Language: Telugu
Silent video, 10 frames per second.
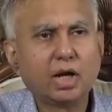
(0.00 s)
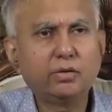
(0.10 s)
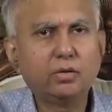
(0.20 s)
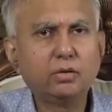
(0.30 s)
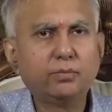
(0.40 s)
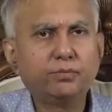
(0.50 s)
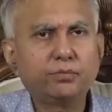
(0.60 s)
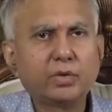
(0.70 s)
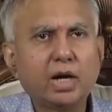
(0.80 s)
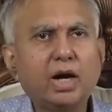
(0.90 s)
అందులో
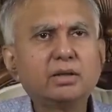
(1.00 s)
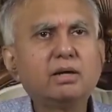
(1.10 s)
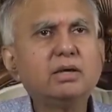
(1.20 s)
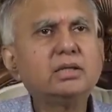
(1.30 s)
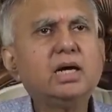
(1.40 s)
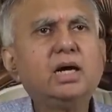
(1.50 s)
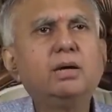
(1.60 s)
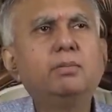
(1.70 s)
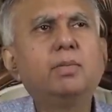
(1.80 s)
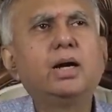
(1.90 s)
ఆ తర్వాత
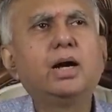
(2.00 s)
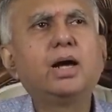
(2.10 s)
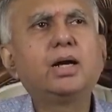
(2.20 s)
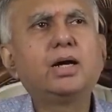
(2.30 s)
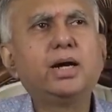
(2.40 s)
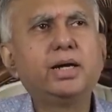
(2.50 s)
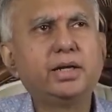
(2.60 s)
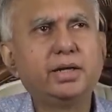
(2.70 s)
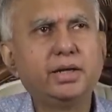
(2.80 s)
మా నాన్నగారి